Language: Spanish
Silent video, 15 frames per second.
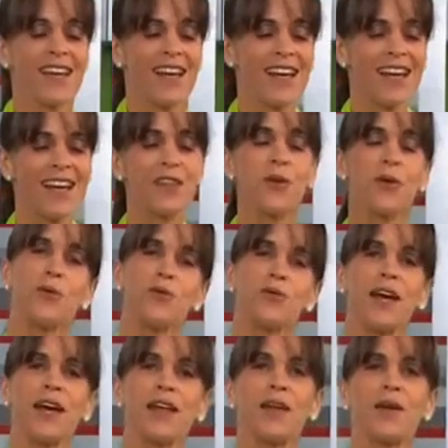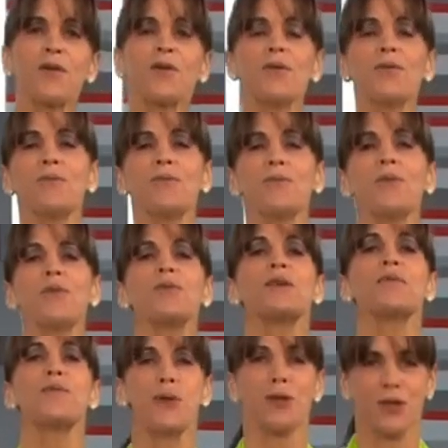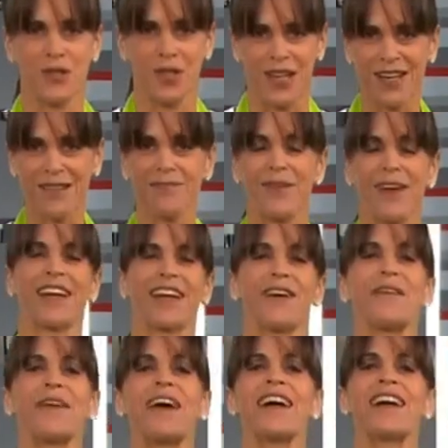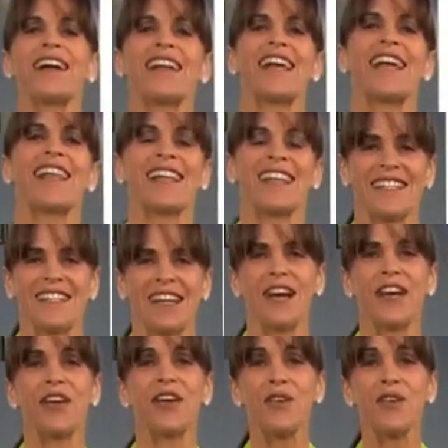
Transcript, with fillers: Que he querido juntar en un multipostre para que vean la delicia.